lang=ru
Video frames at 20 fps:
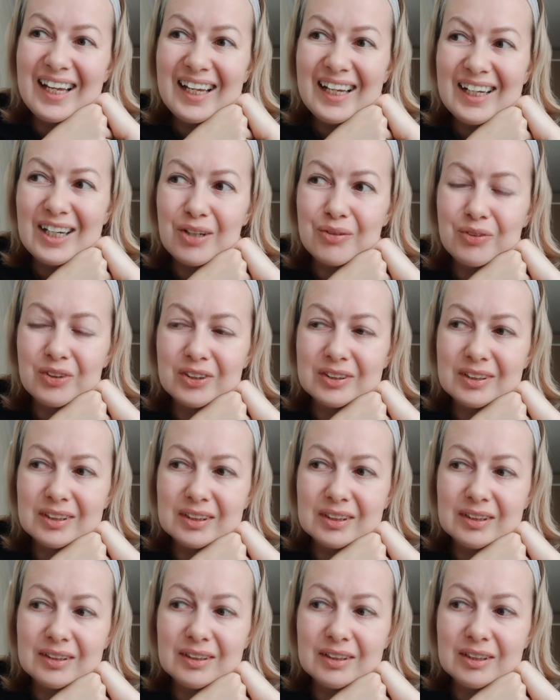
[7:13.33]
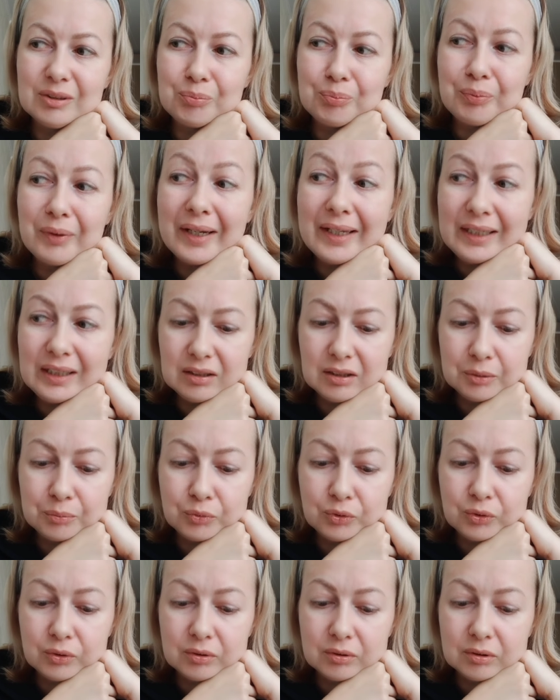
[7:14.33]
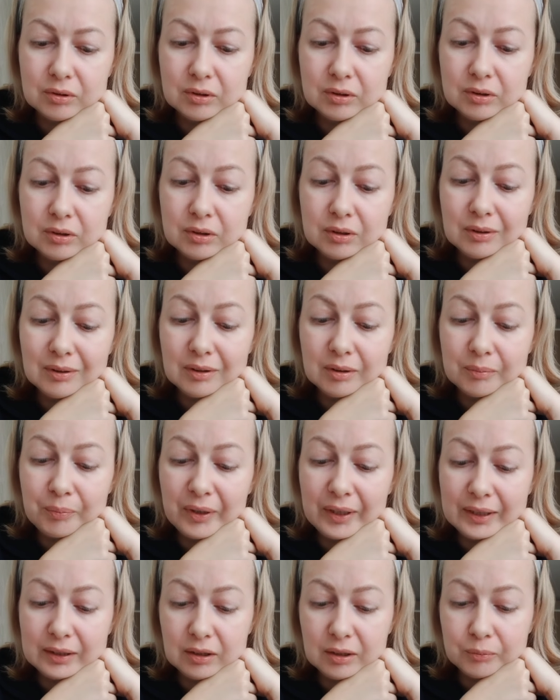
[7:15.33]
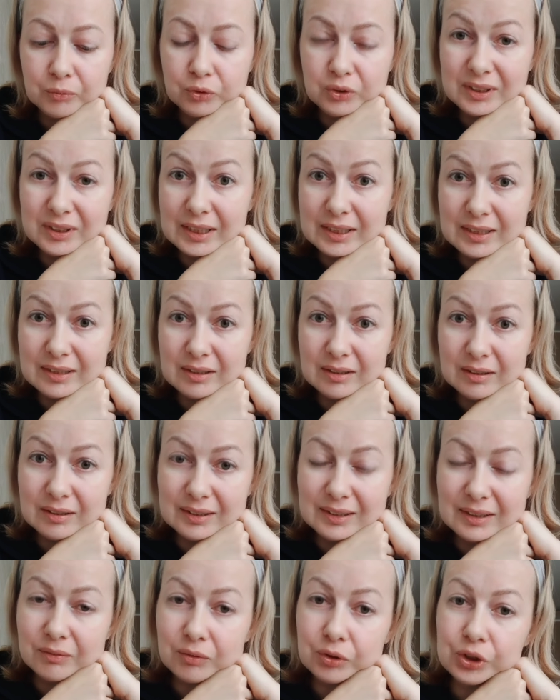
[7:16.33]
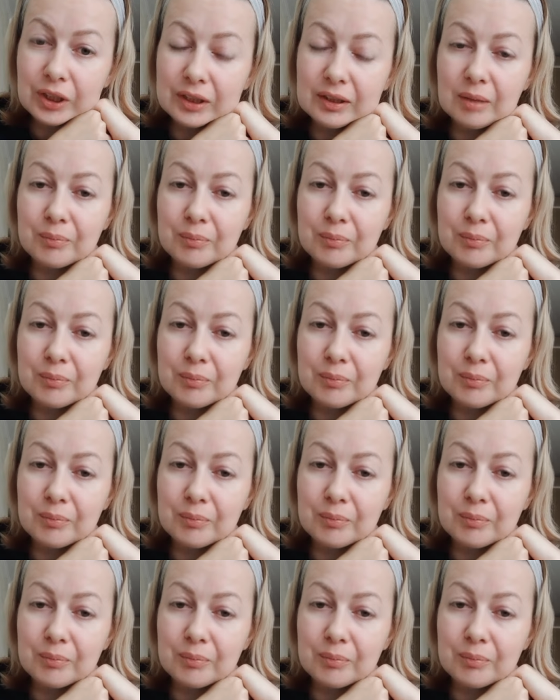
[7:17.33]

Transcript: Вот, э, поэтому, э, поэтому здесь э, совершенно